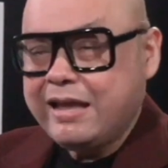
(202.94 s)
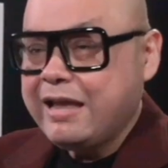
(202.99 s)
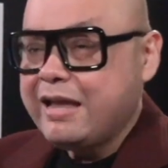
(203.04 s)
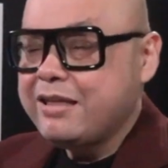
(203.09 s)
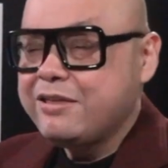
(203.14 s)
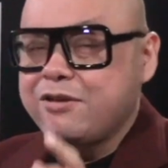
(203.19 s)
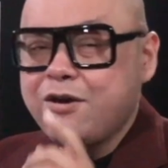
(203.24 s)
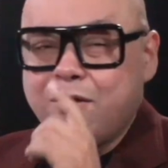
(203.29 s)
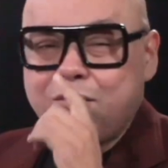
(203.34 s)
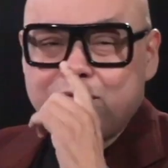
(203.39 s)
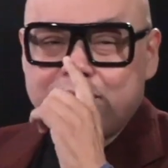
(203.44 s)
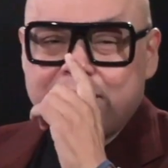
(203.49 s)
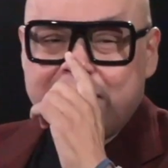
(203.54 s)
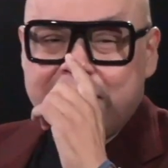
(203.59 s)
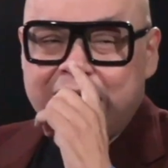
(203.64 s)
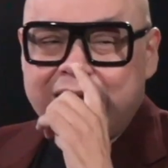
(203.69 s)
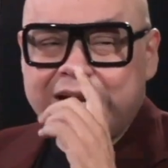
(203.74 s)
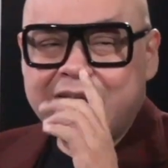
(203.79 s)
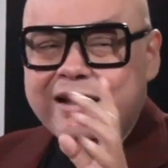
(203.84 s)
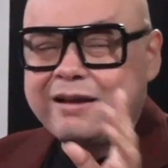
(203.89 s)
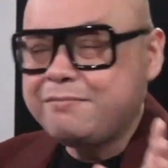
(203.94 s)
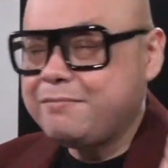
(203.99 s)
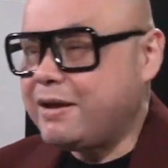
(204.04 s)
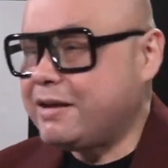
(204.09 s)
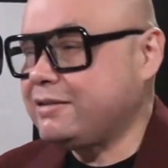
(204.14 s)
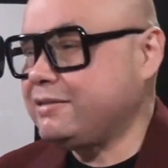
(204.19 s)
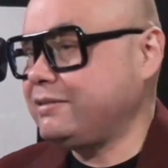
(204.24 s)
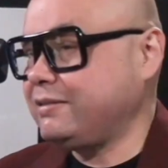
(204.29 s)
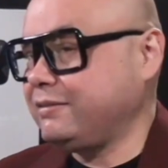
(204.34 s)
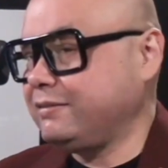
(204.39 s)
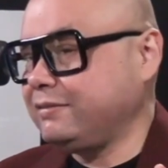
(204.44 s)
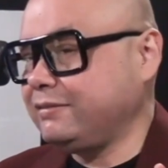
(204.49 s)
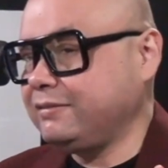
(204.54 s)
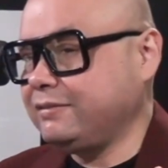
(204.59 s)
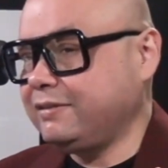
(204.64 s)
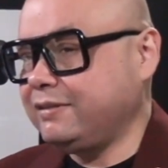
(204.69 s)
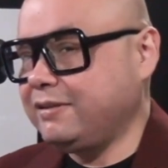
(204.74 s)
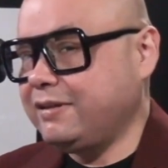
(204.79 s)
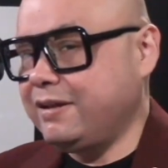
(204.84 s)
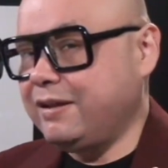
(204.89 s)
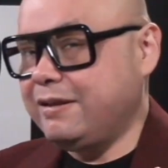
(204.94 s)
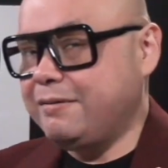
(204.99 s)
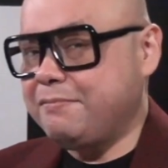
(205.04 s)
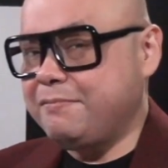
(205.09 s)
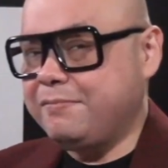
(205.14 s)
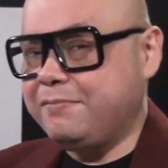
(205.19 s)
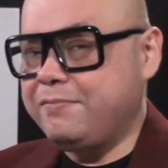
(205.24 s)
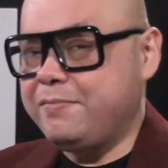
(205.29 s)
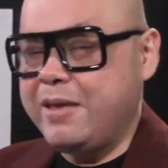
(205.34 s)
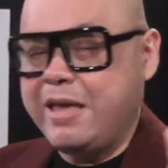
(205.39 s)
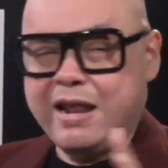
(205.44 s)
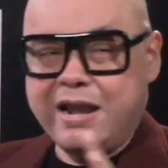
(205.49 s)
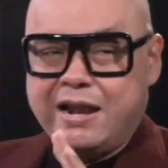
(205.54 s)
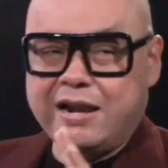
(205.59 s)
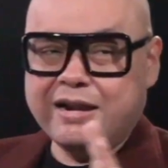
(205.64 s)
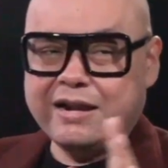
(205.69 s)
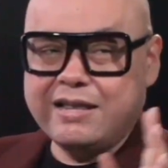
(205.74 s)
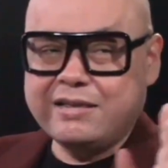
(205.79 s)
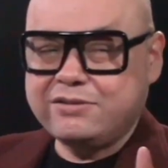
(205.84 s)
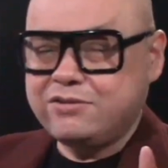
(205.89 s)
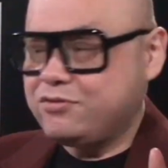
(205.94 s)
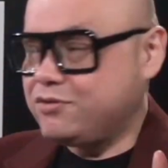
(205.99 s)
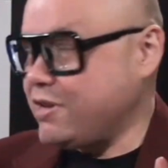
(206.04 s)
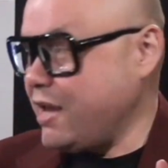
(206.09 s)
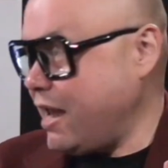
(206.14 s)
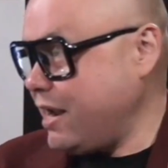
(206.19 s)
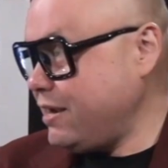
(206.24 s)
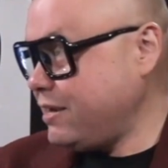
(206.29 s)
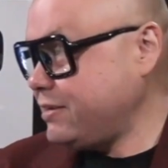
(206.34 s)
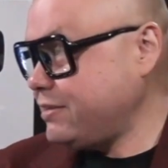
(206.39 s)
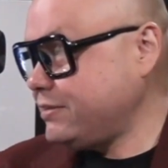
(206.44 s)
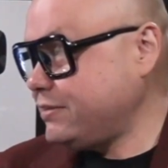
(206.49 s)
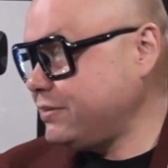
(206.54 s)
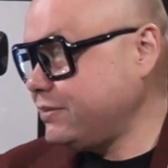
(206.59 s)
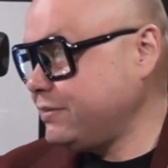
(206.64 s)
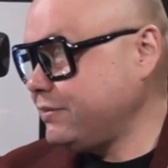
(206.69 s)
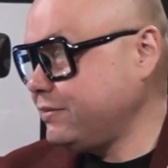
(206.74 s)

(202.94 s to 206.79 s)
Yo un día nada más vi en las redes sociales